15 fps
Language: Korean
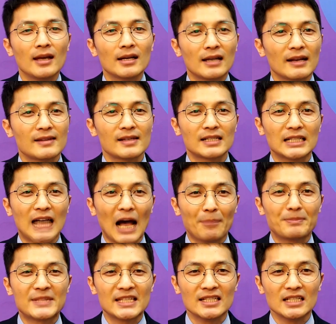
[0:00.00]
그래서 그
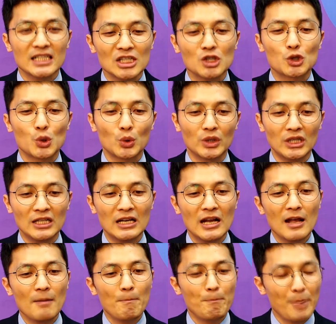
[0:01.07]
값진 은총을
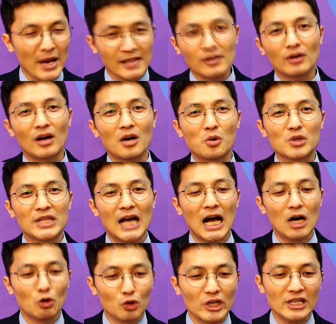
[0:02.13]

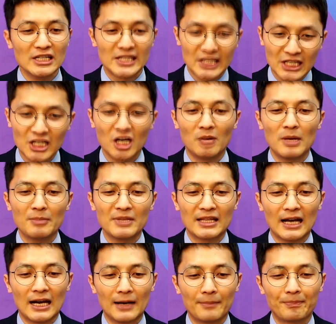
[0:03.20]
뺏어가고자 우리를
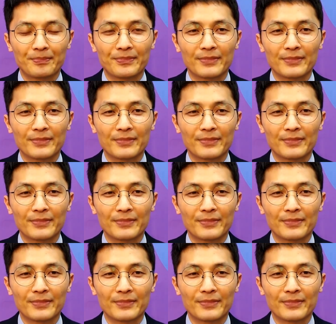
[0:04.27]
시험합니다.